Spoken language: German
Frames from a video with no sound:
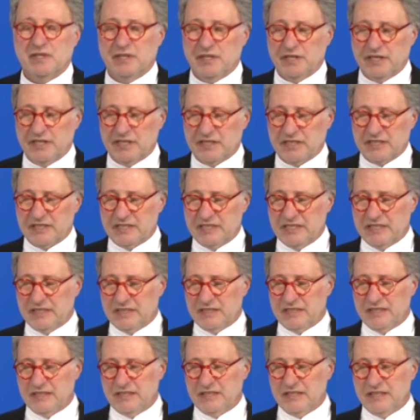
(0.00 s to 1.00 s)
interessiert
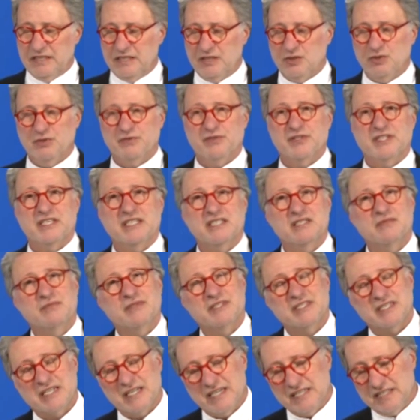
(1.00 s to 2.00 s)
sich nicht nur für das,
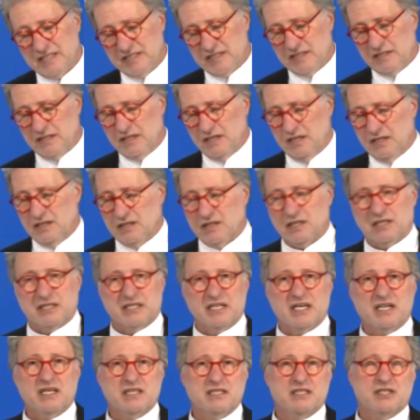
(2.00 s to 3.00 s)
was einst
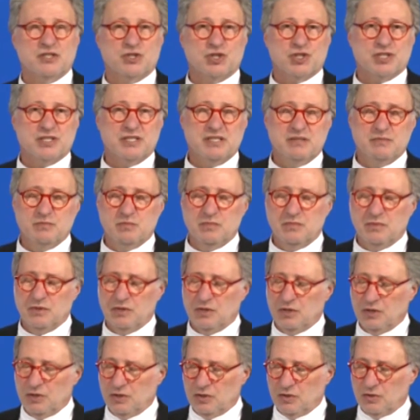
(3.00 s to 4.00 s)
gedacht, geschrieben
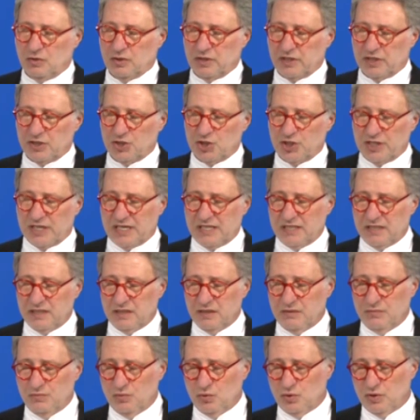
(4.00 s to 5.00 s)
oder
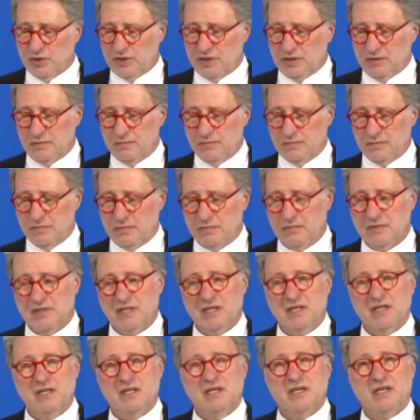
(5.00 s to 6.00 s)
gestaltet wurde,
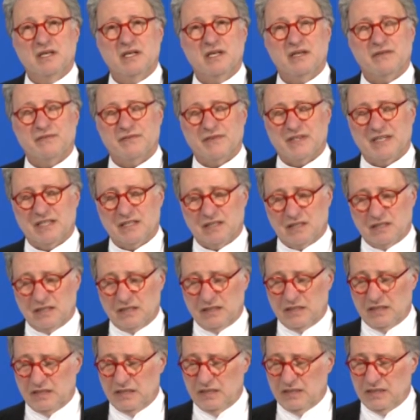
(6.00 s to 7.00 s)
er
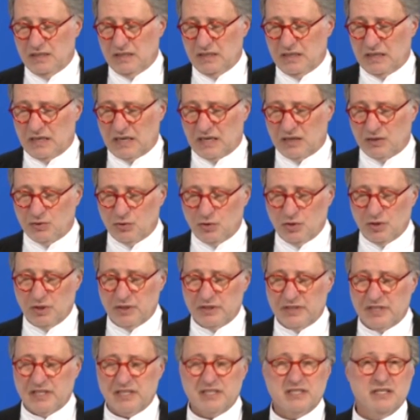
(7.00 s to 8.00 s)
fragt auch
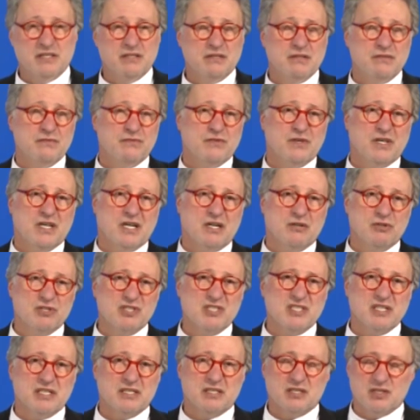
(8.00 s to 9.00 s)
nach den
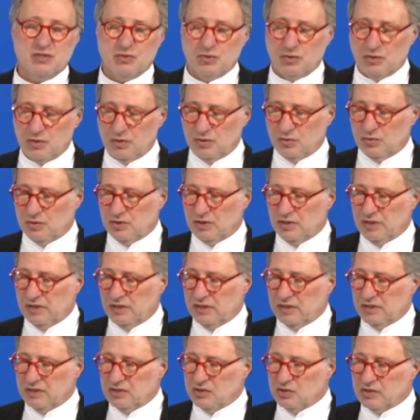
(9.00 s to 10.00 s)
Voraussetzungen und
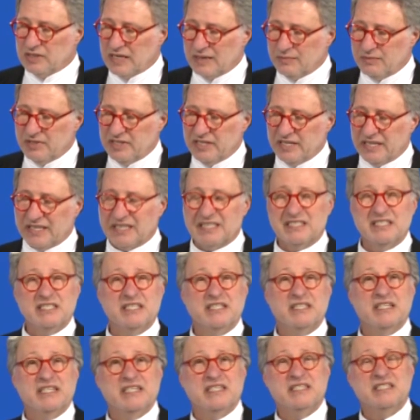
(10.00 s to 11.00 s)
Zusammenhängen,
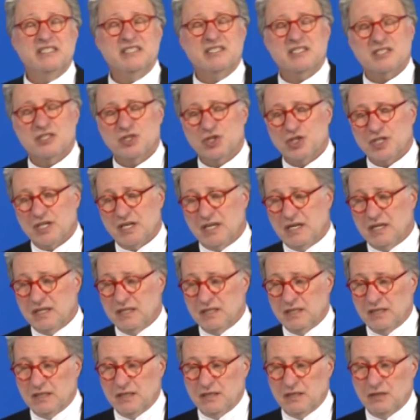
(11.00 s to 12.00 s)
in denen dies geschah
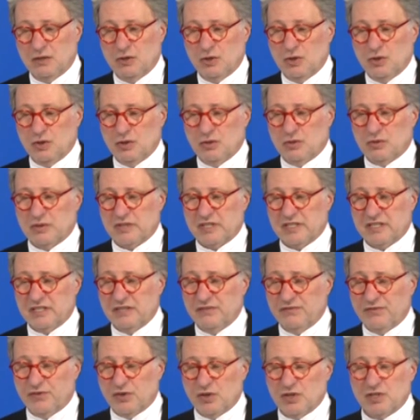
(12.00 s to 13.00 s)
und nach den
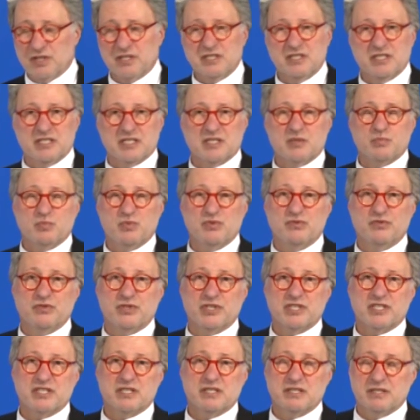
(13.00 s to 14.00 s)
Folgen, die es
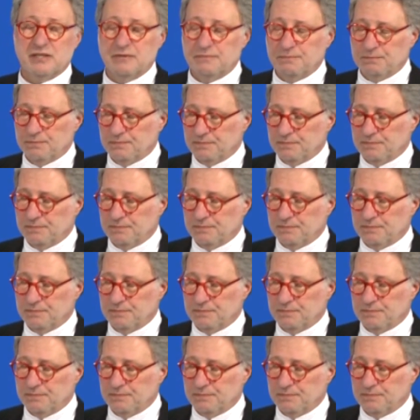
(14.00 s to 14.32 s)
bewirkte.